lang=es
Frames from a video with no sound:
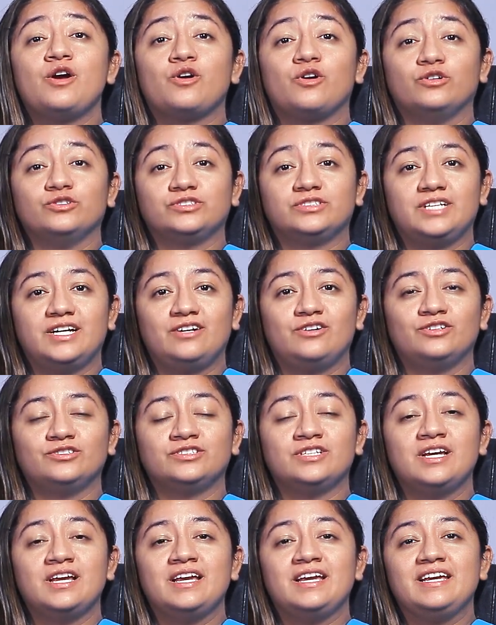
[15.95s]

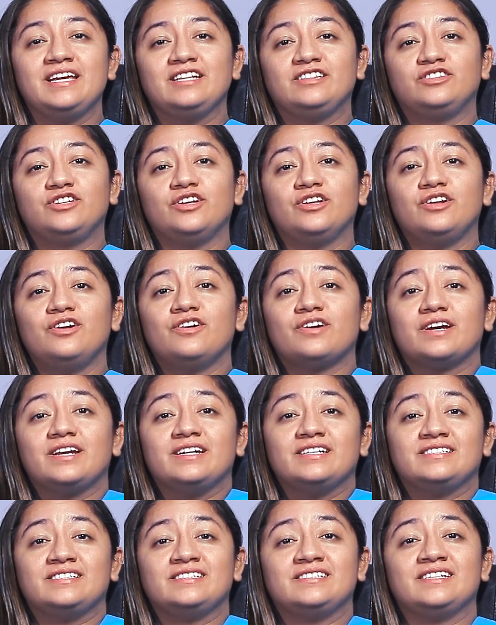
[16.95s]
consejos y todo lo que
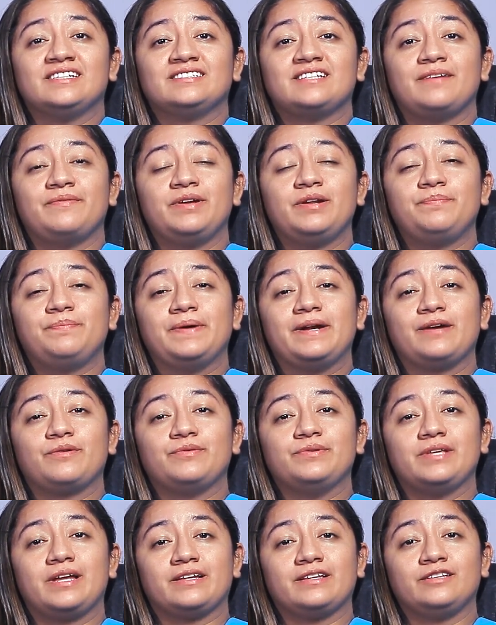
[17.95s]
necesitas saber para
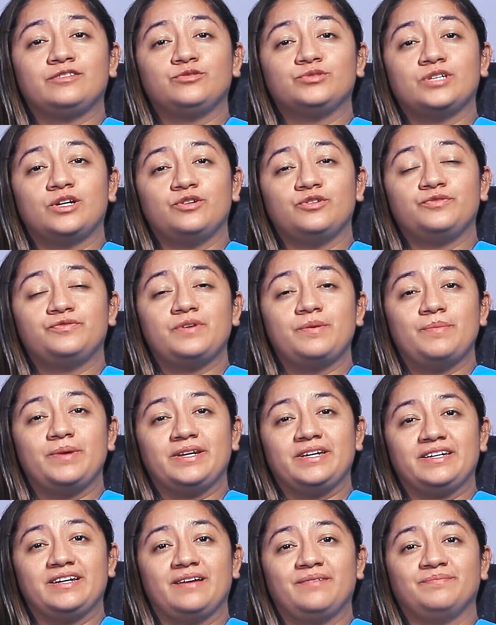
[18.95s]
cuidar de tu salud
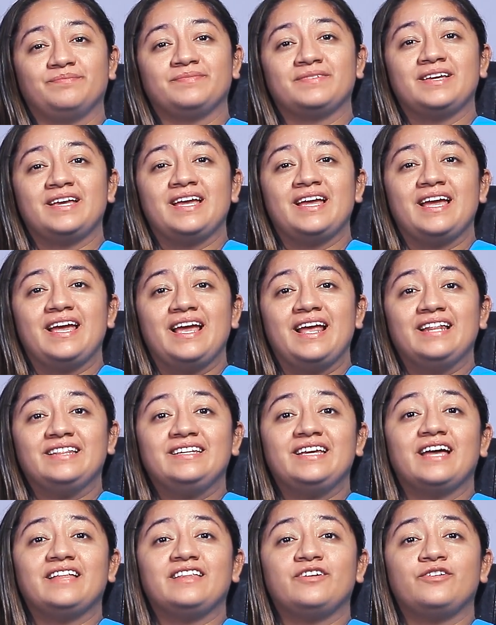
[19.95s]
femenina.
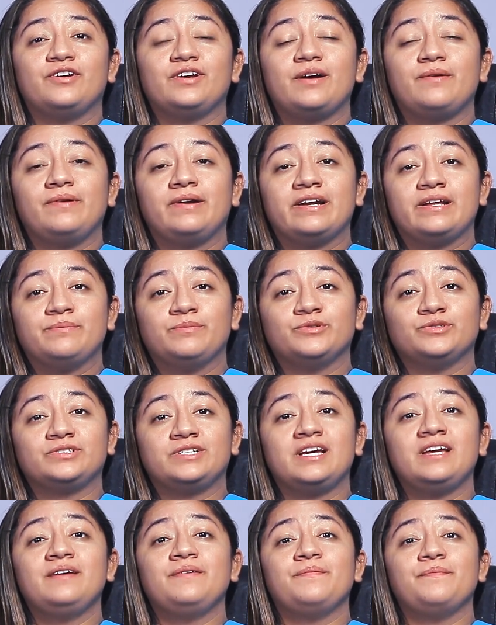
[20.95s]
El día de hoy hablaremos
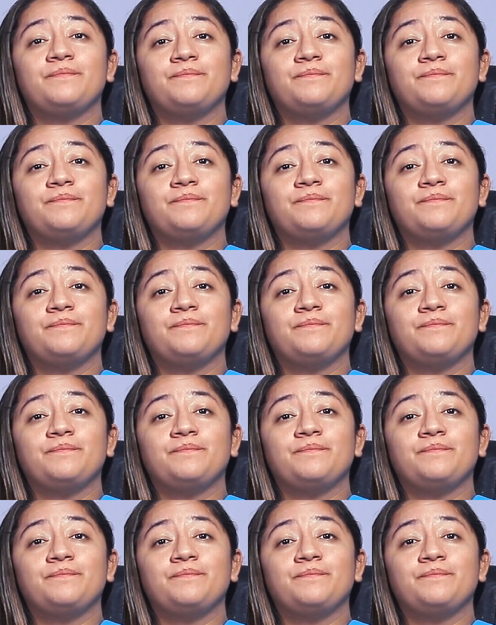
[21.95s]
de